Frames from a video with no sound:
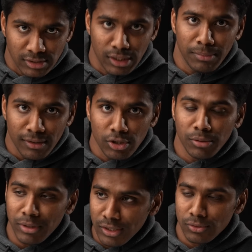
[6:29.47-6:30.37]
கிம்பிளே விழுக
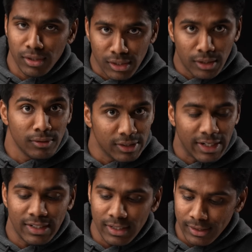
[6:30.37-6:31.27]
மாட்டேங்குது ஸோ அந்தளவுக்கு
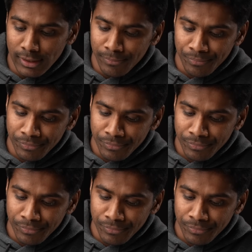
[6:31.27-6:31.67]
டைட்டாக இருக்குது